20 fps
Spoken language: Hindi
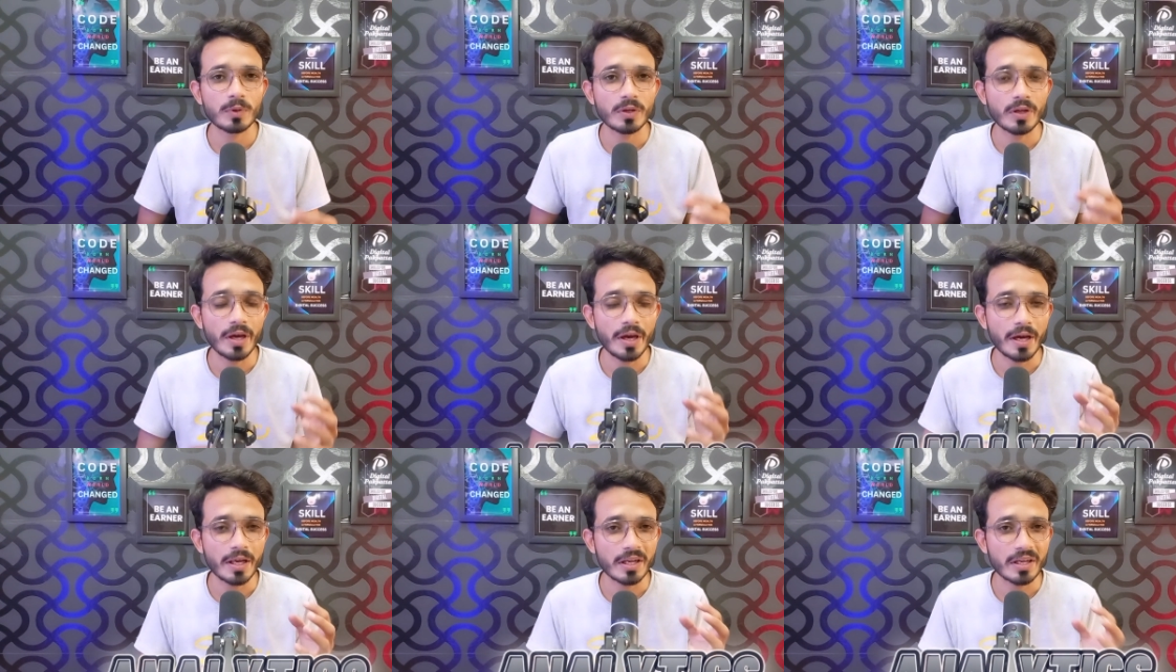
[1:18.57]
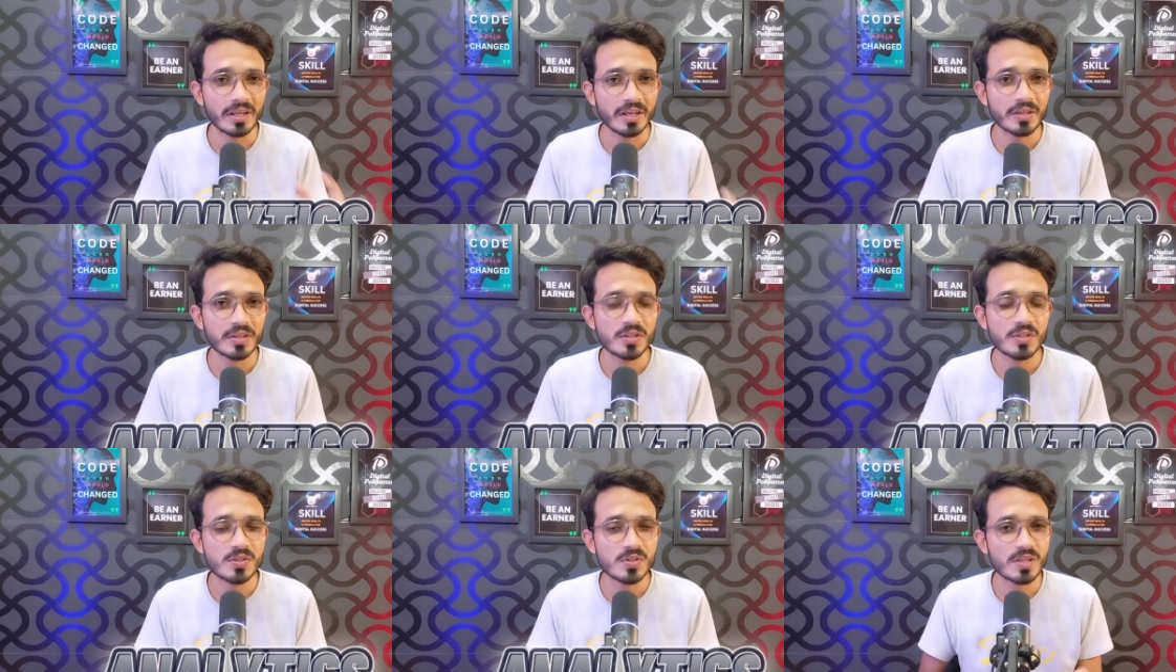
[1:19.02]

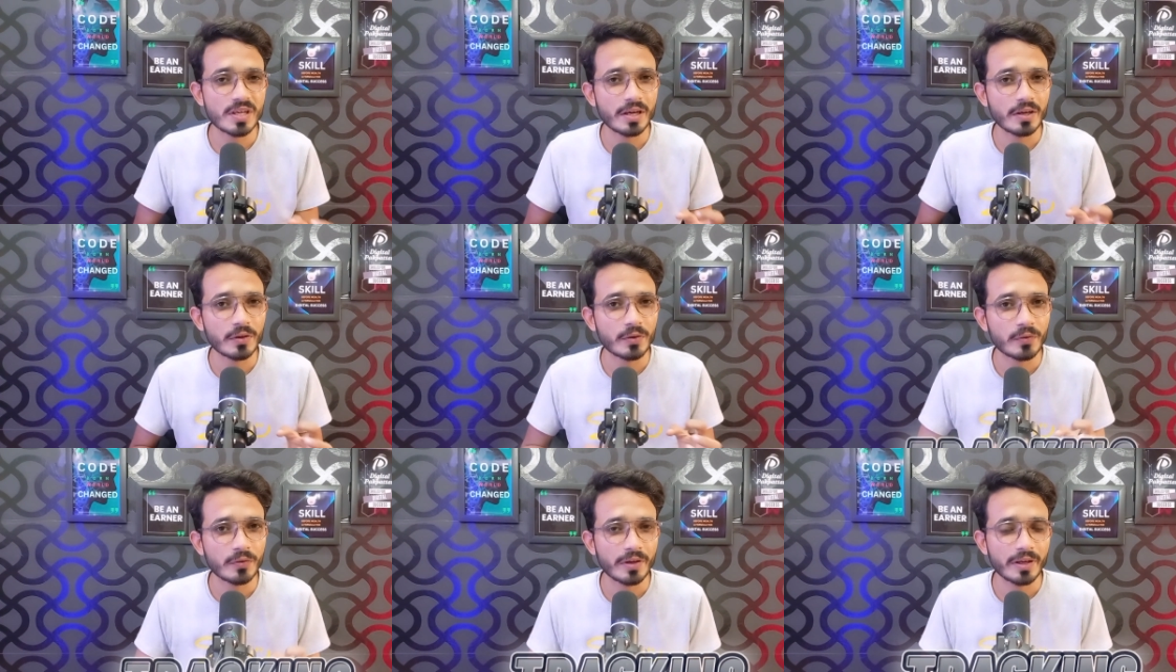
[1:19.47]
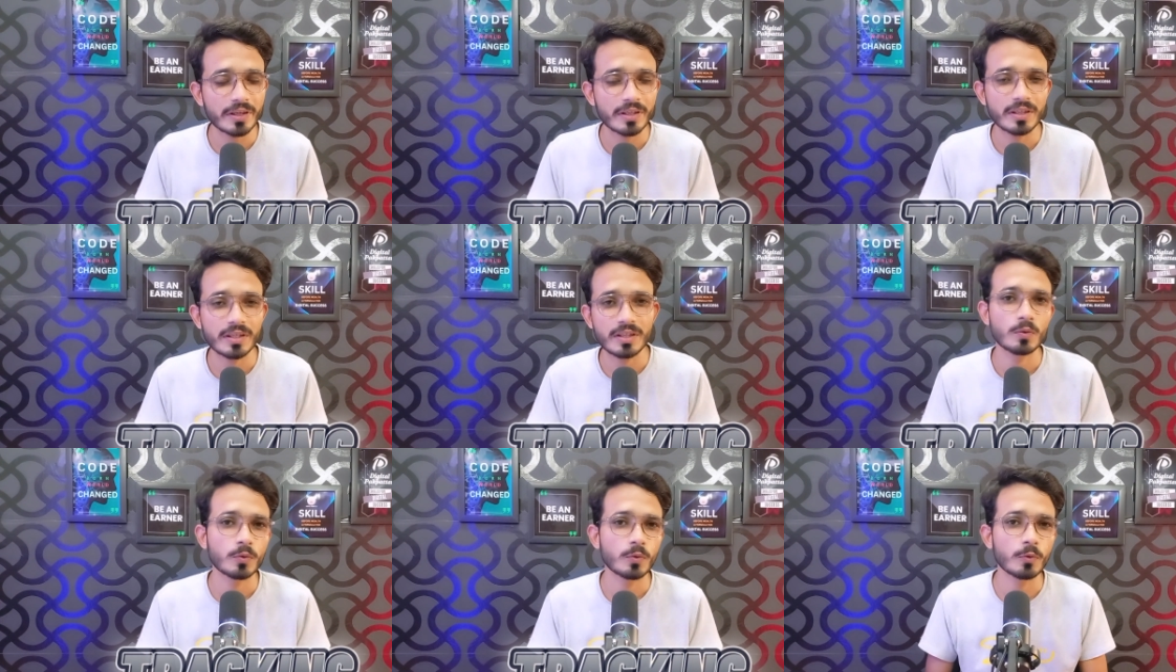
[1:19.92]
एनालिटिक्स एंड
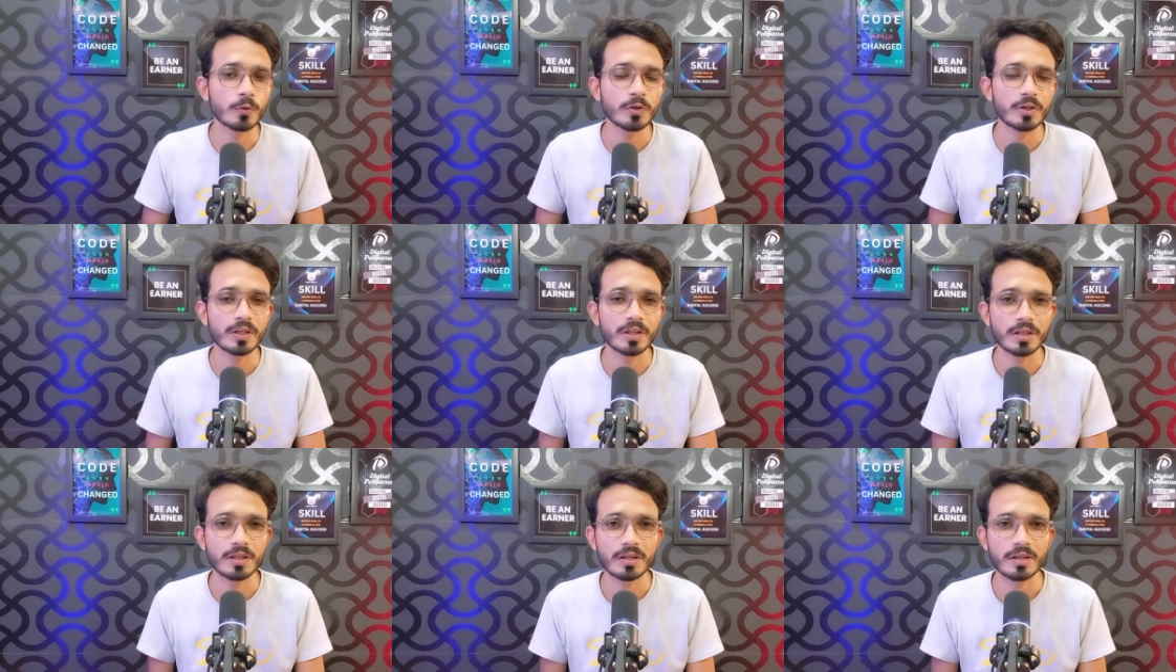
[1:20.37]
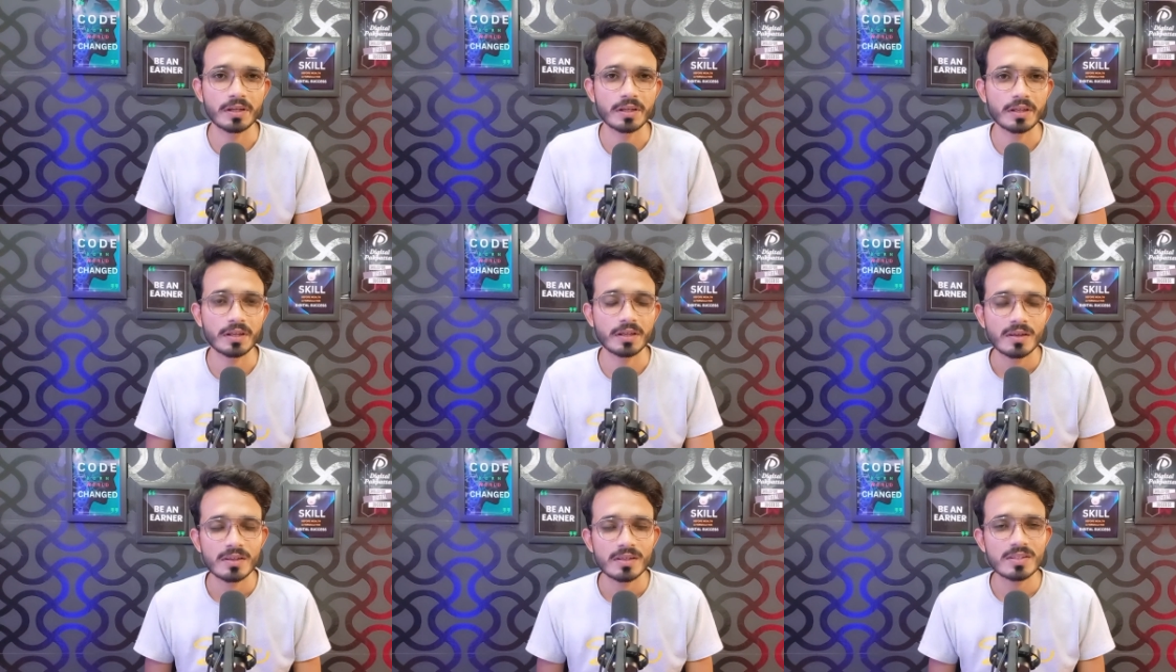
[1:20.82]
ट्रैकिंग को डील
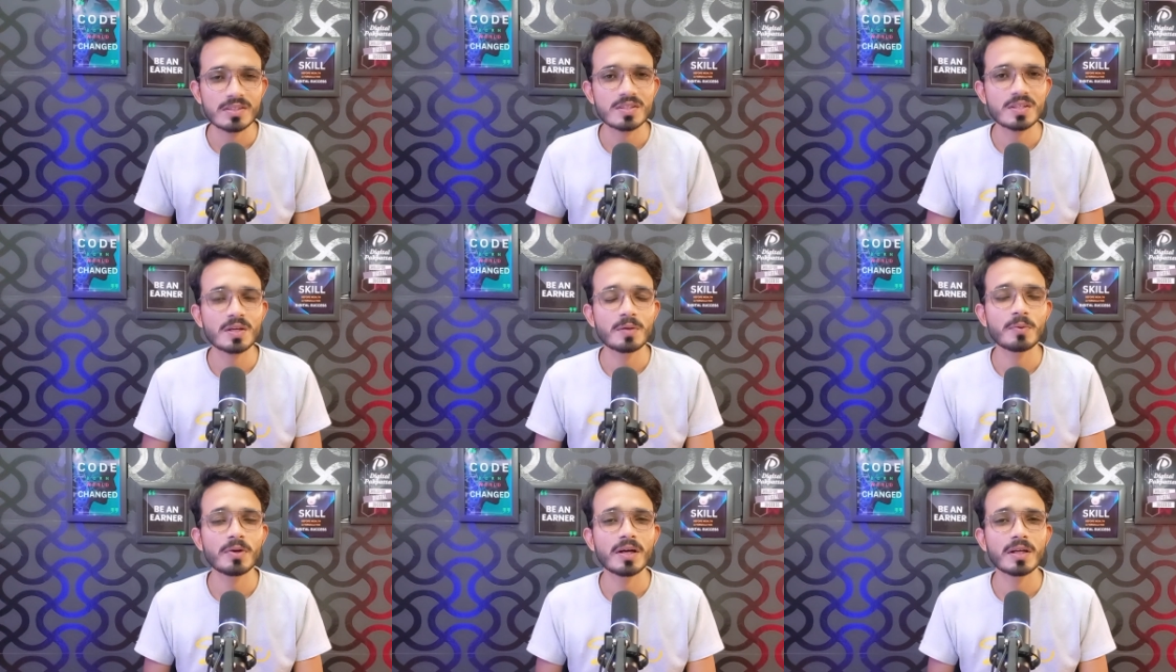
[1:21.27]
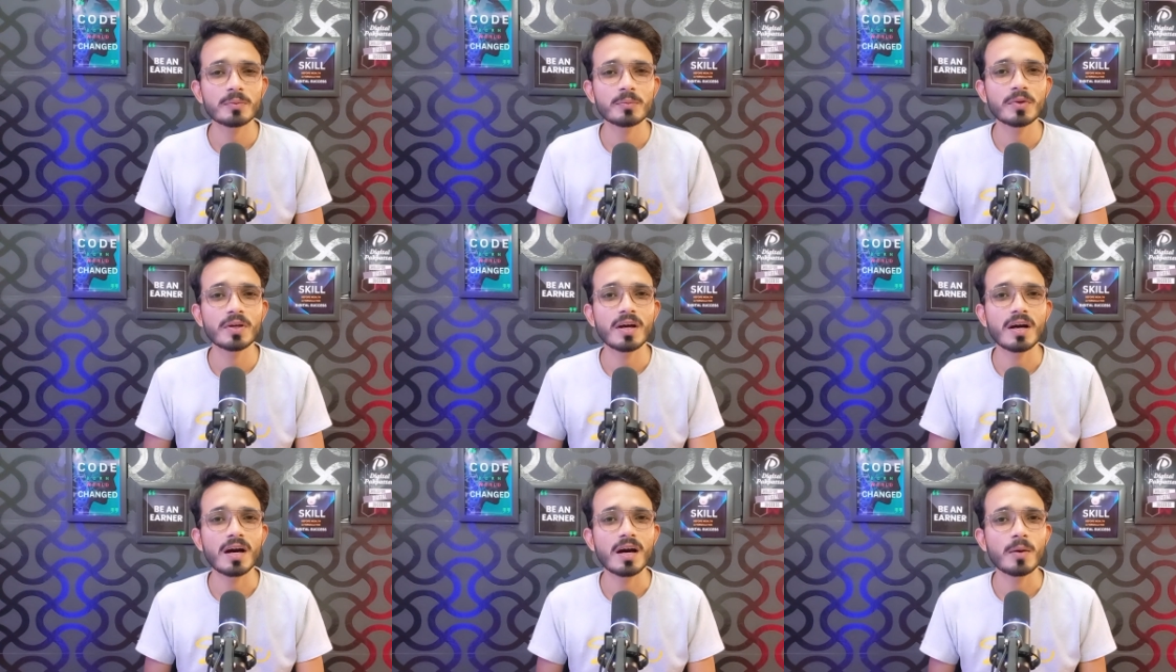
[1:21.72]
करेंगे इसके बाद में
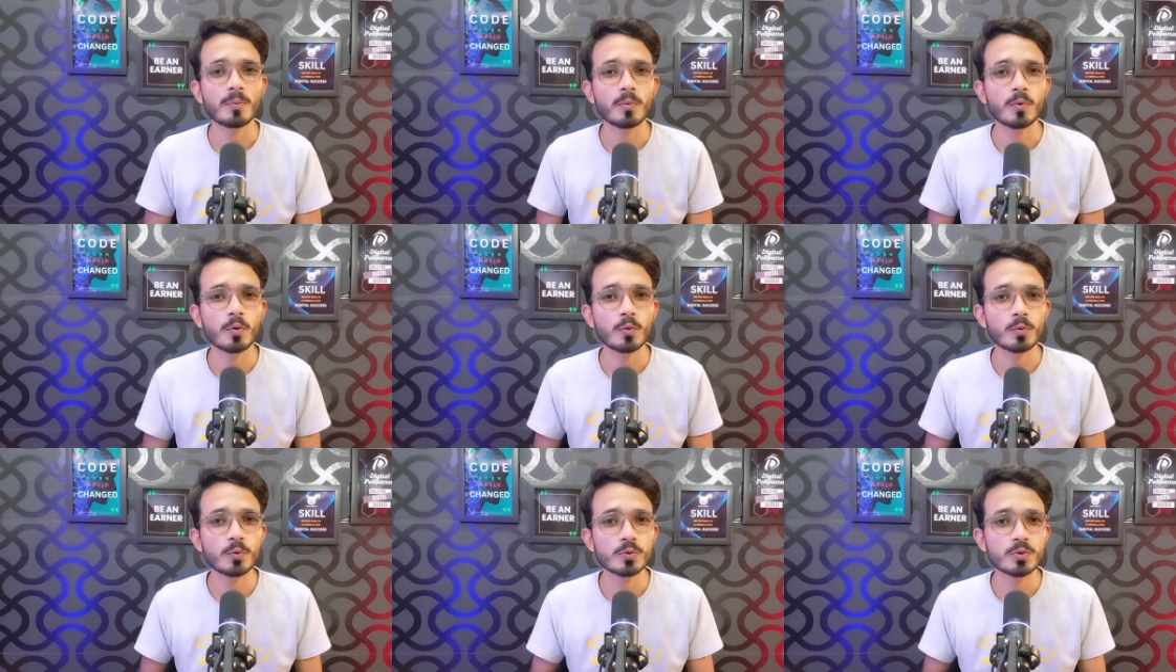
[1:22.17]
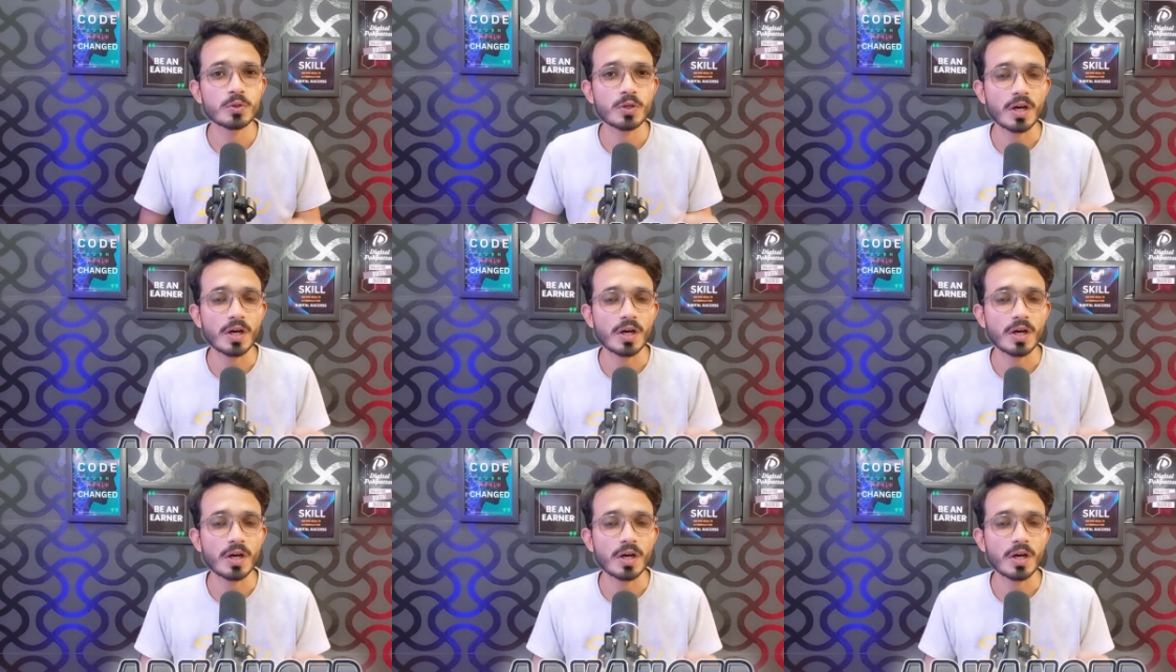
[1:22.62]
आपको कुछ